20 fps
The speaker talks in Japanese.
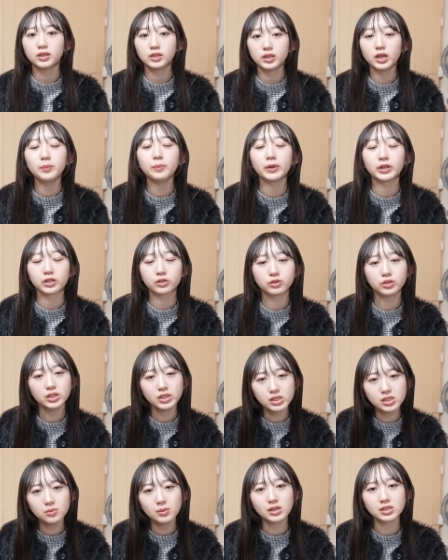やっぱね
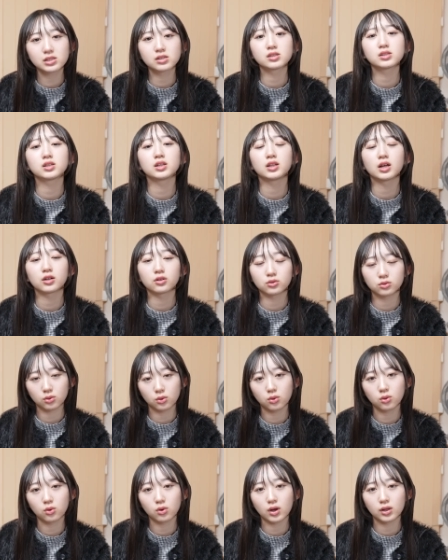クリスマスってなる
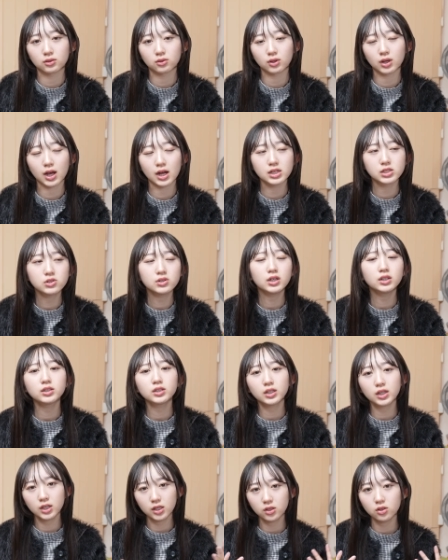とあの
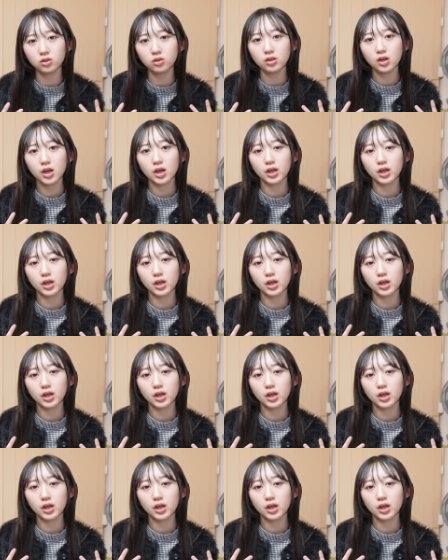カジュアル系の